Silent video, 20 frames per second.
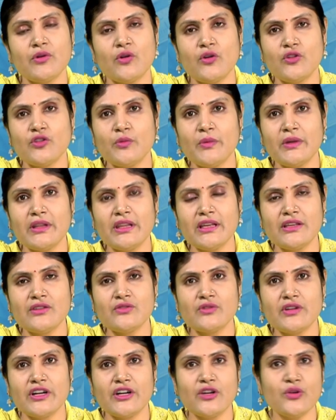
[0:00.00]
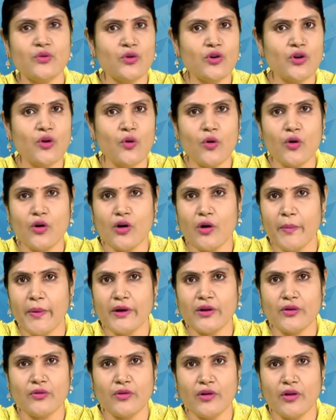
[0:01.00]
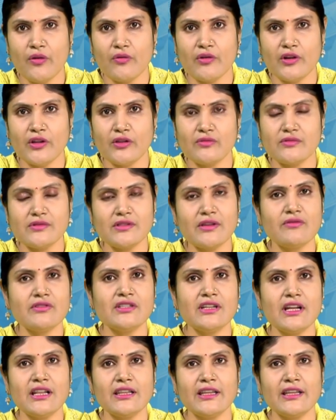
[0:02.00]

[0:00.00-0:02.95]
కొంతమందికి చూడండి నోట్లో ఒక్క పన్ను కూడా ఉండదు సంవత్సరాల